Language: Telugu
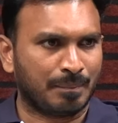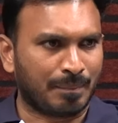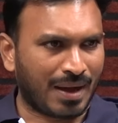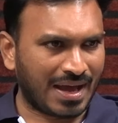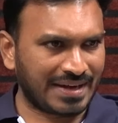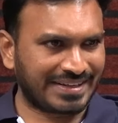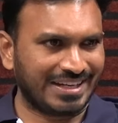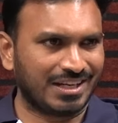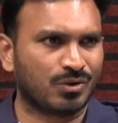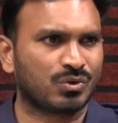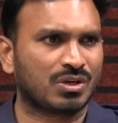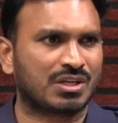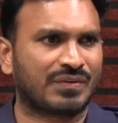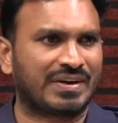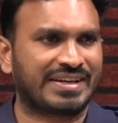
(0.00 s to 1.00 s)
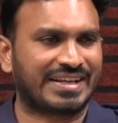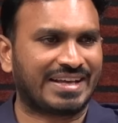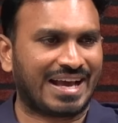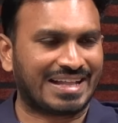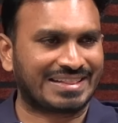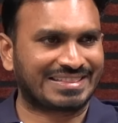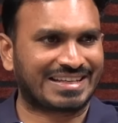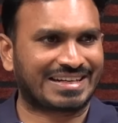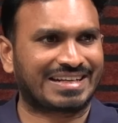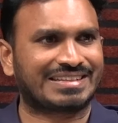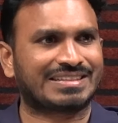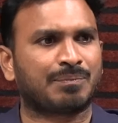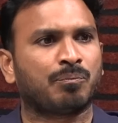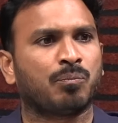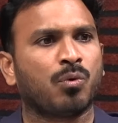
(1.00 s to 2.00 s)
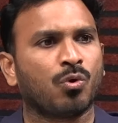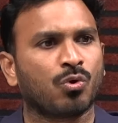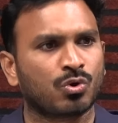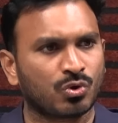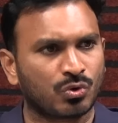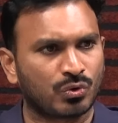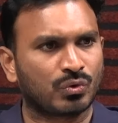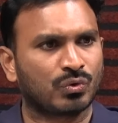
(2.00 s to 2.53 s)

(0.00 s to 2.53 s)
పార్టీలో ఉన్నటువంటి అంతర్గత పోరు